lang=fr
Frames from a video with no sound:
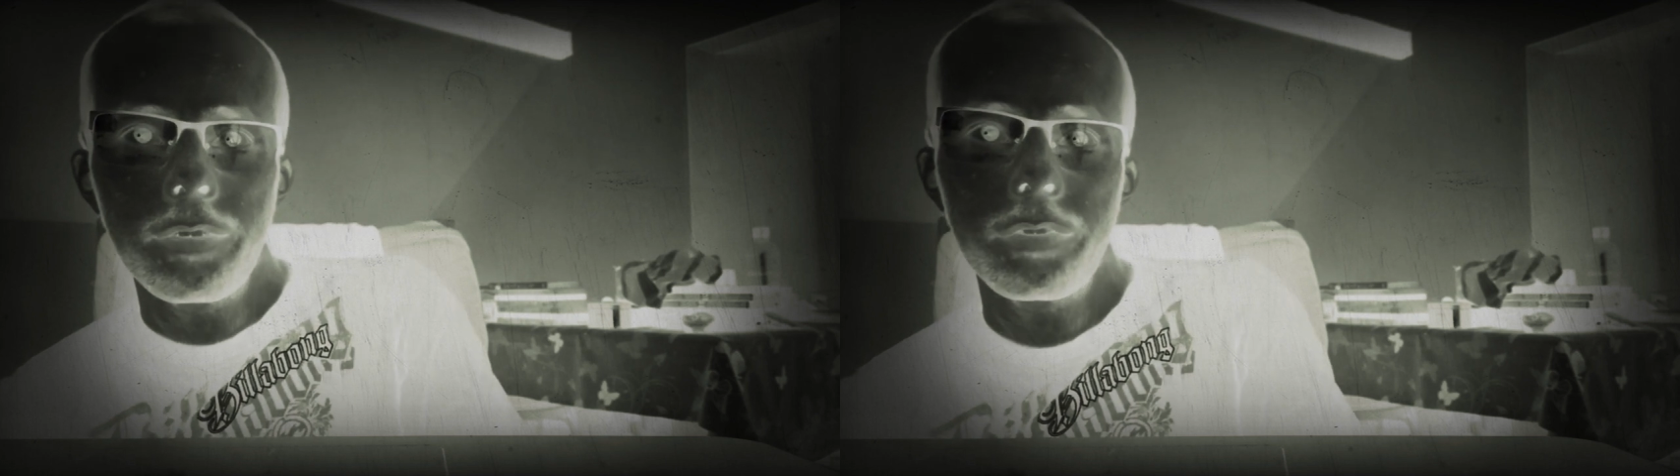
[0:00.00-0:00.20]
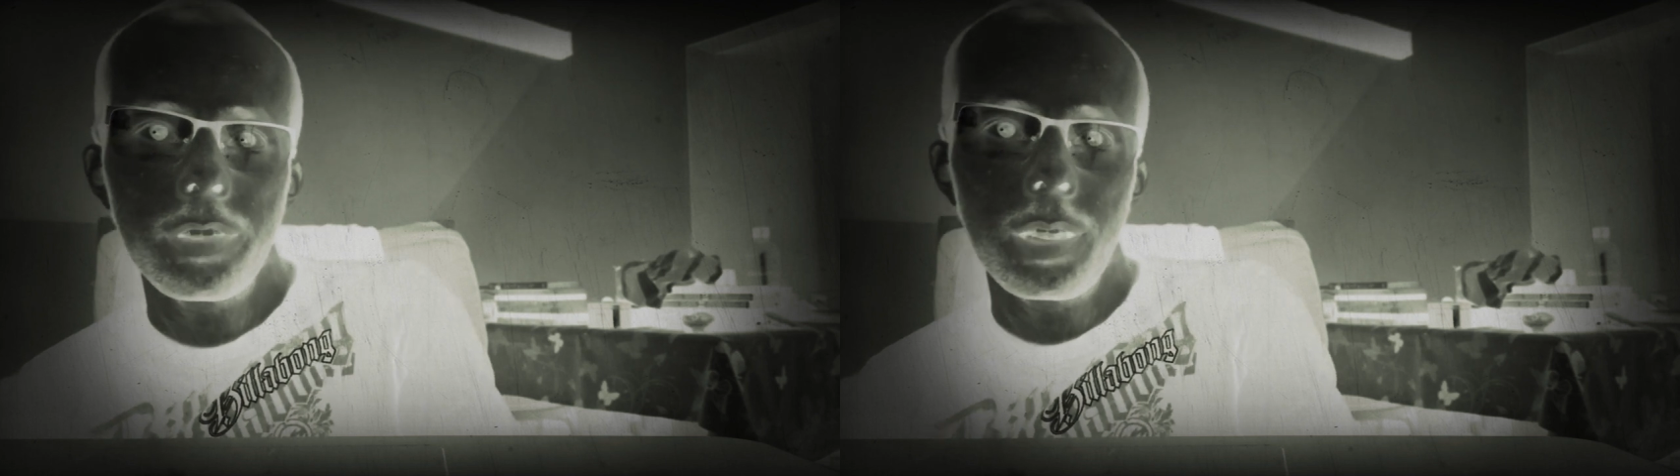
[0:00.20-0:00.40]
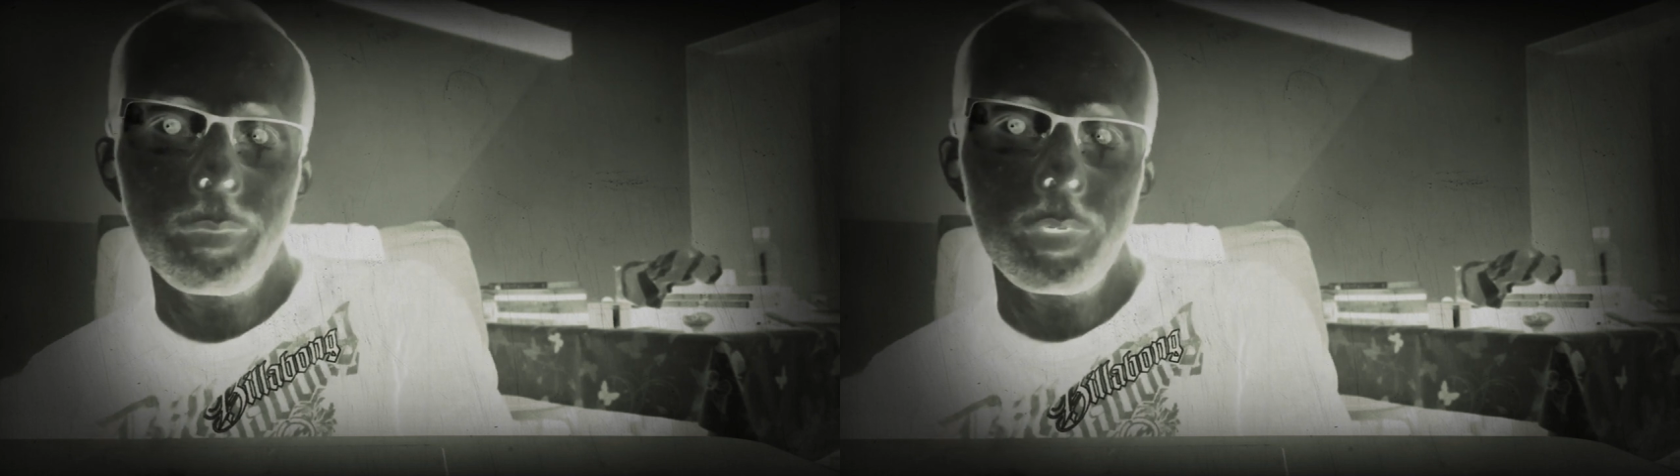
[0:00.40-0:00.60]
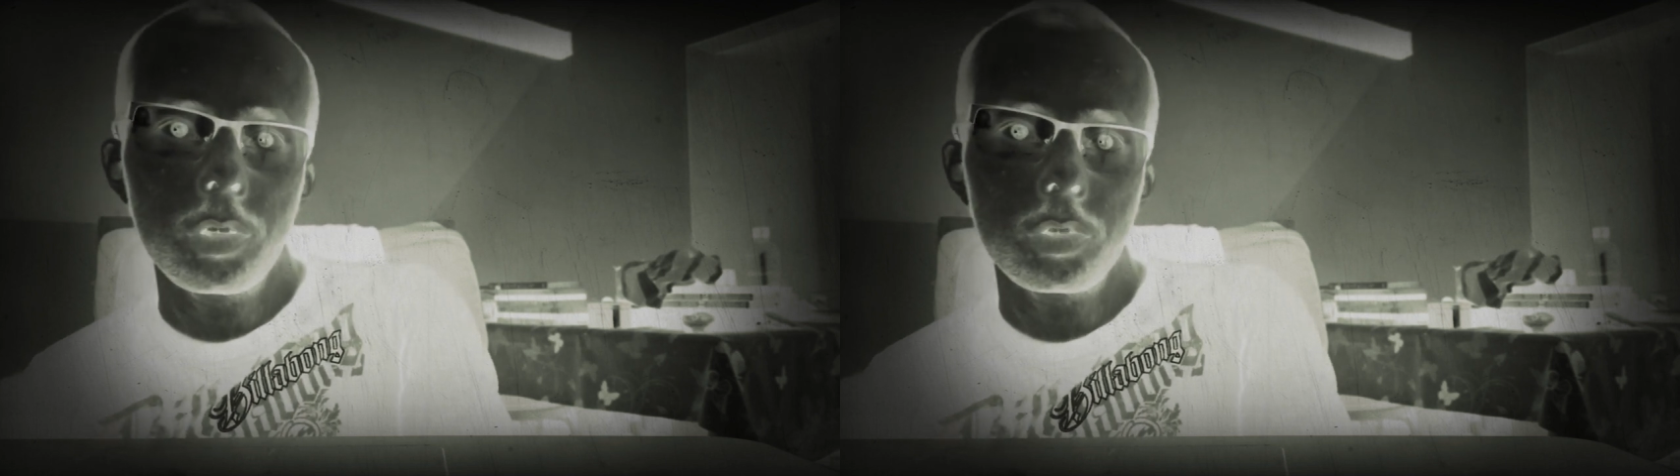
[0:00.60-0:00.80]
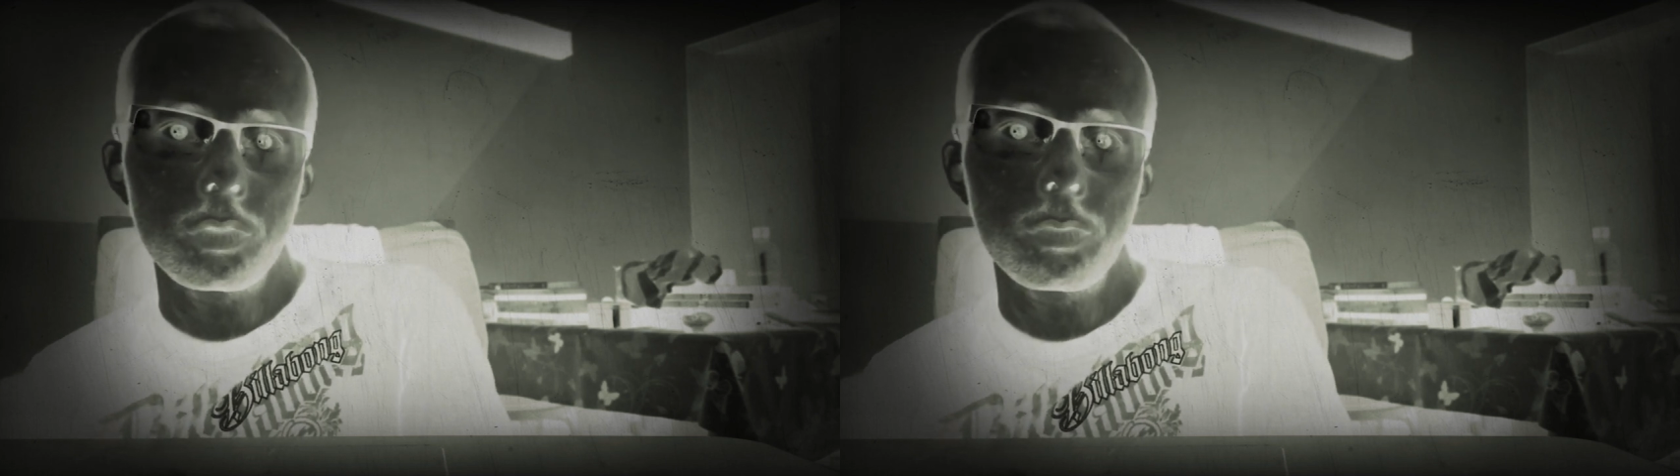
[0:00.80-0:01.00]
finalement
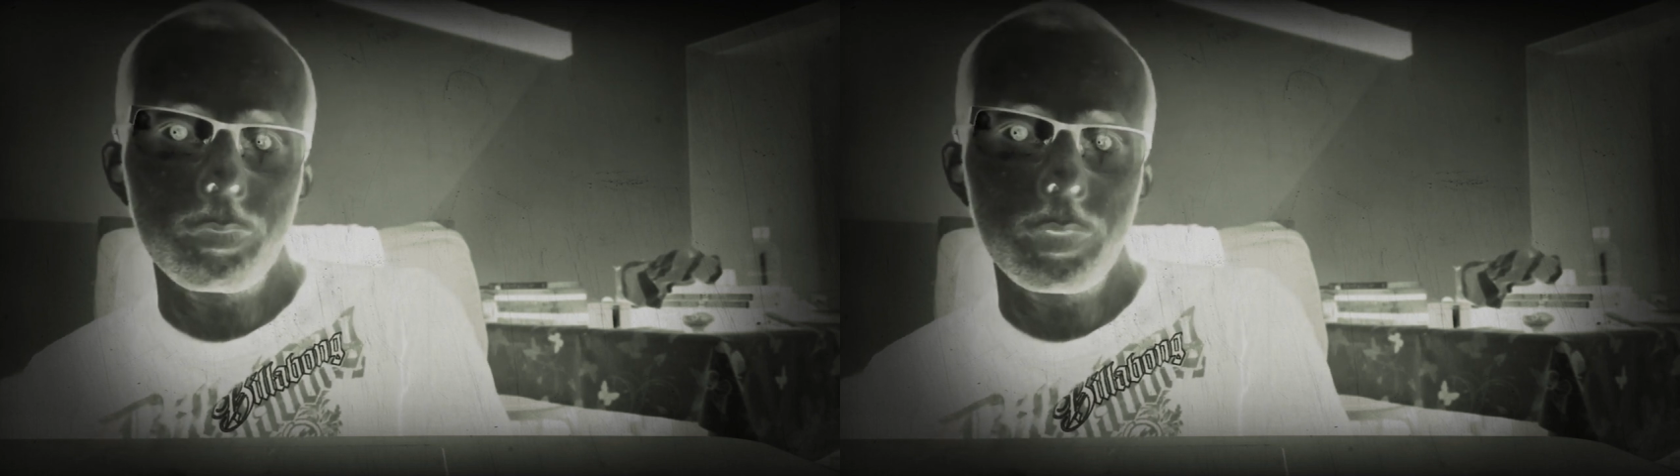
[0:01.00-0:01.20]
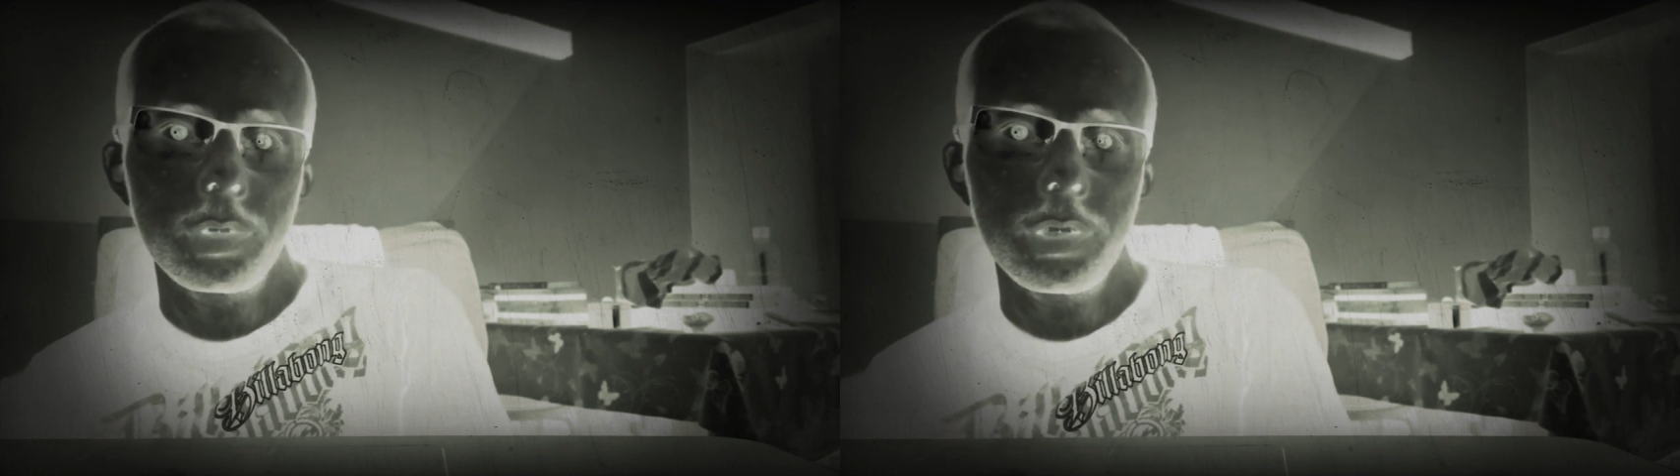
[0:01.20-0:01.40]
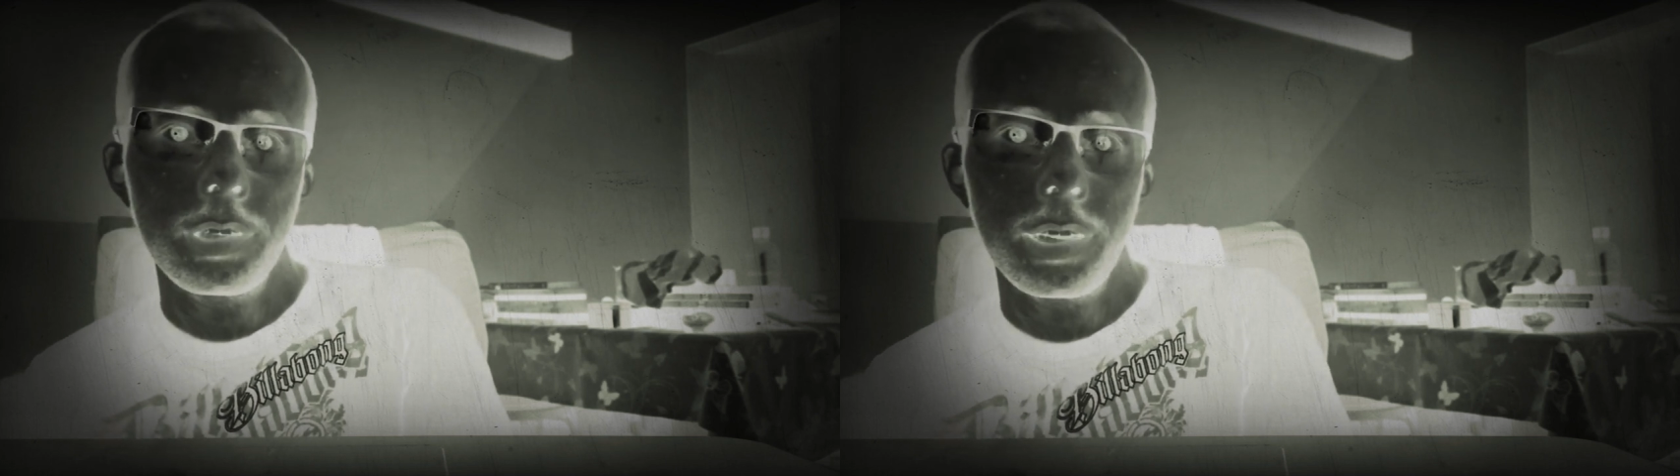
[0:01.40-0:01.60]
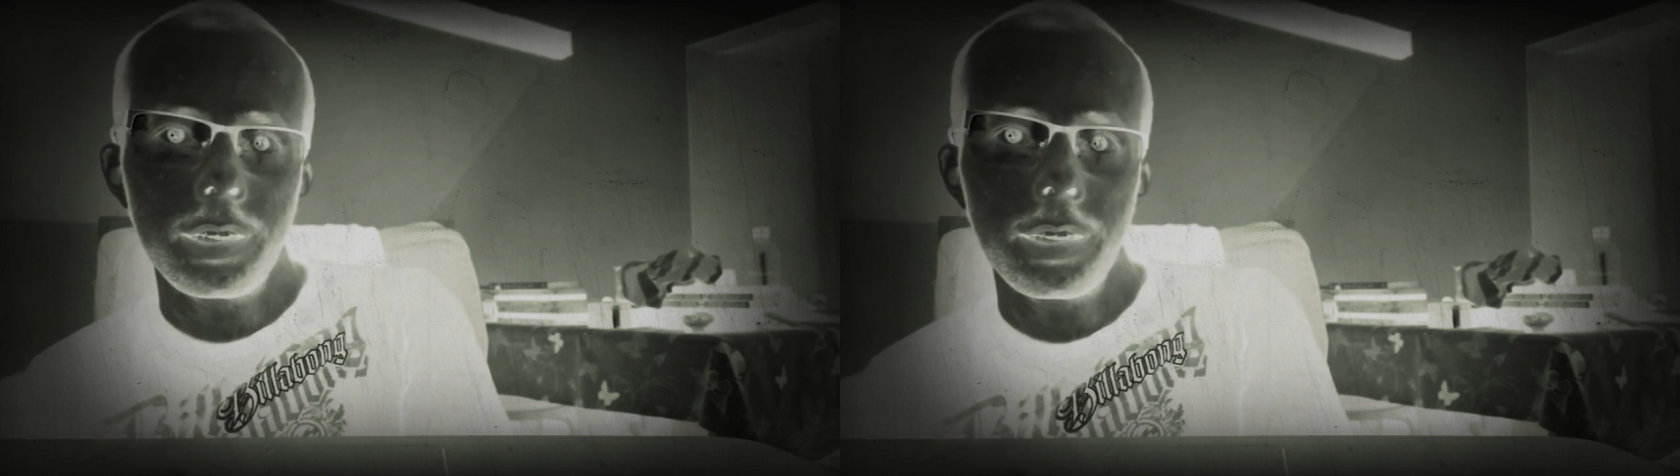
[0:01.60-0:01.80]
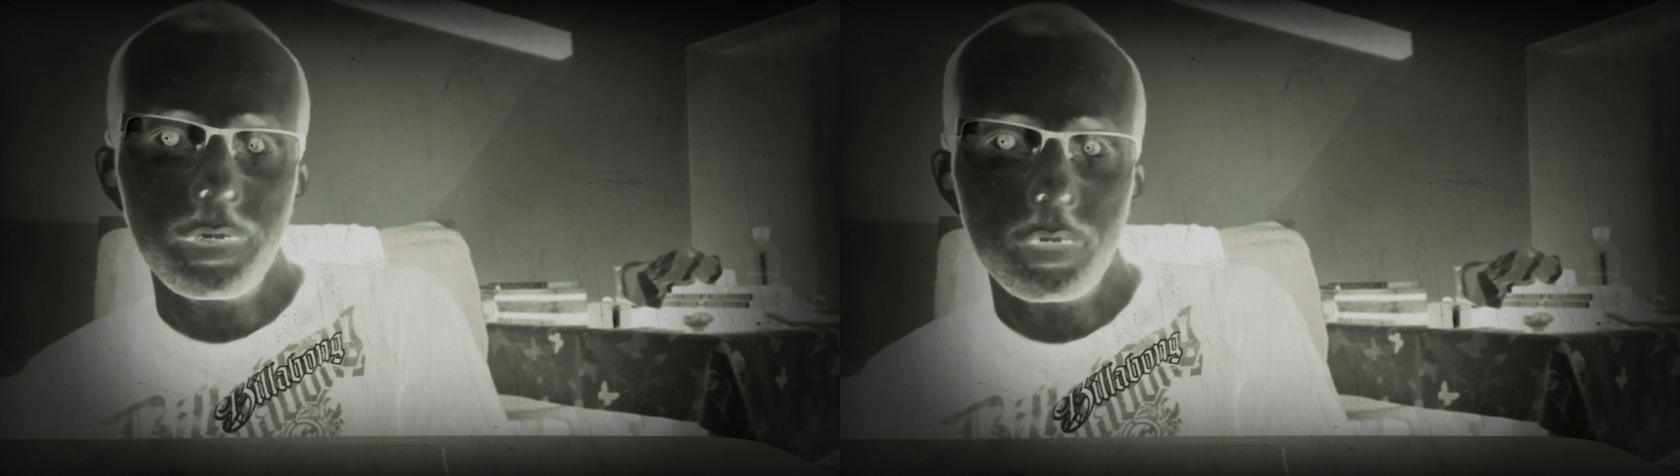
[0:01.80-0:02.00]
dans une petite
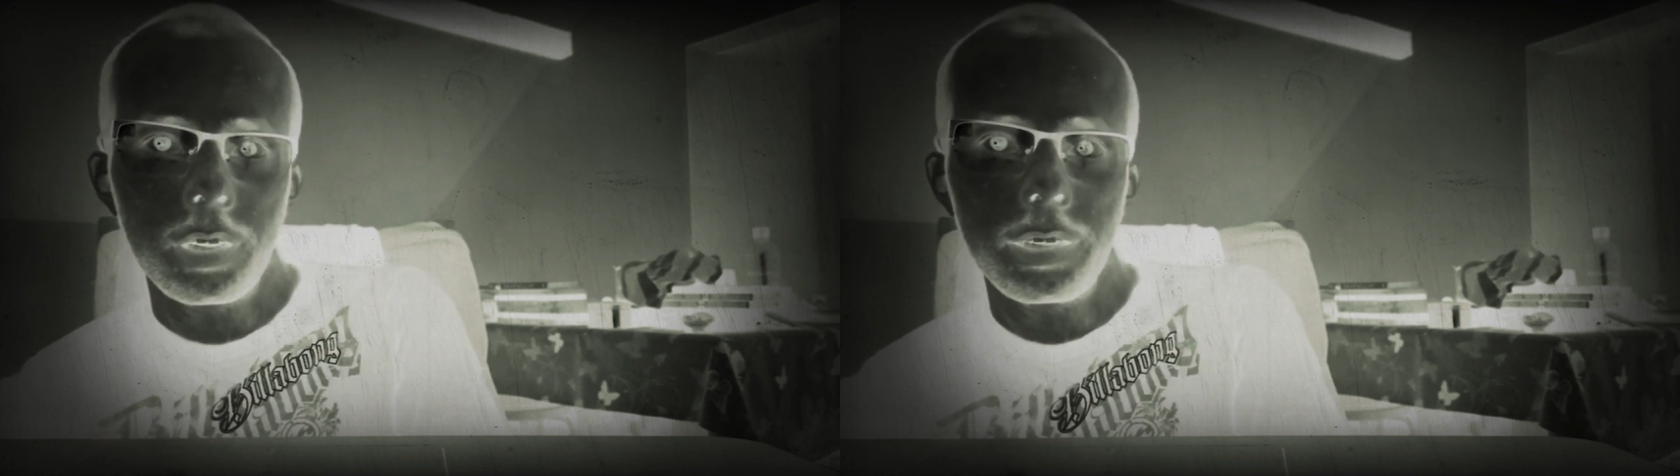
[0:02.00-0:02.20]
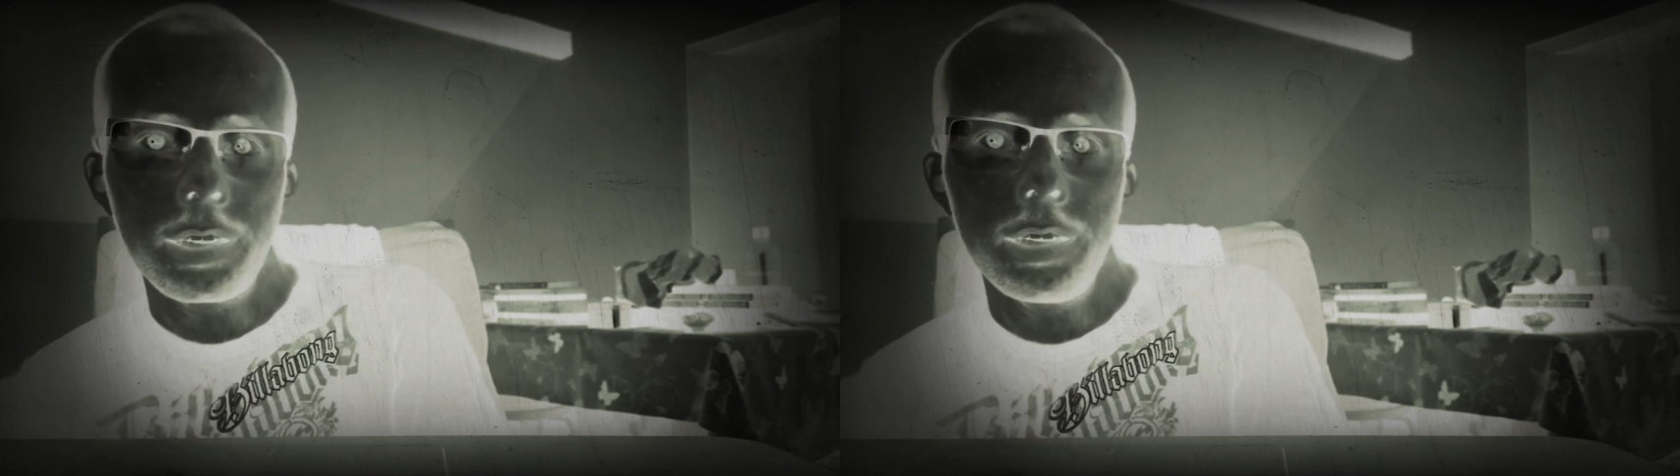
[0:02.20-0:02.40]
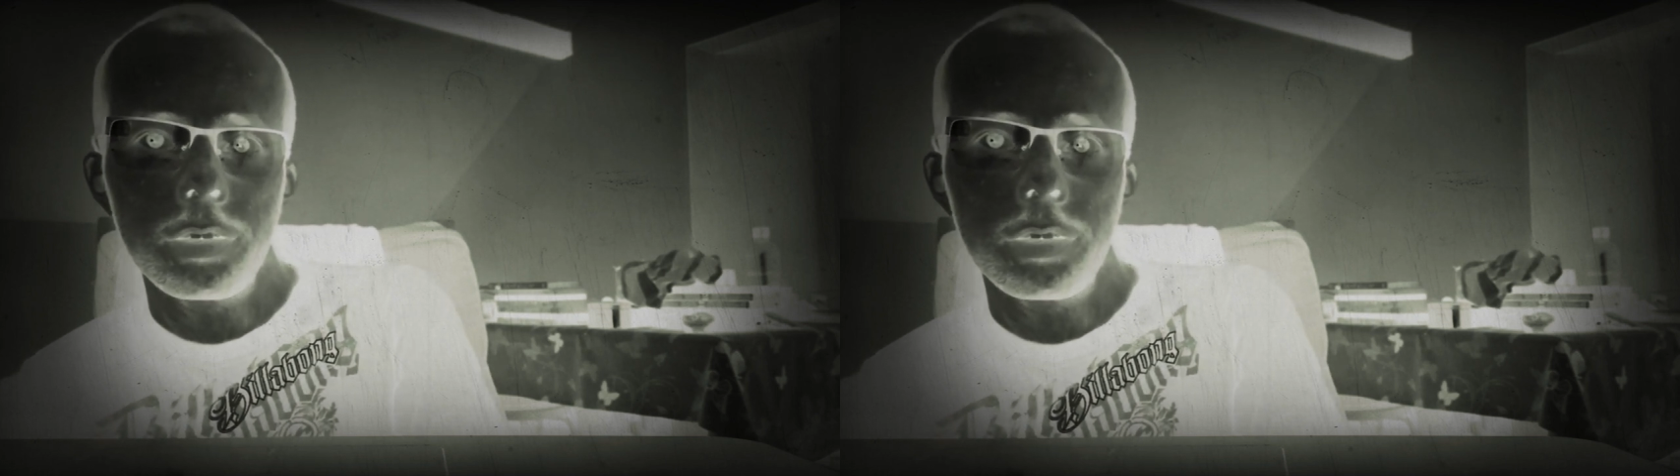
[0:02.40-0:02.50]
clairière dans laquelle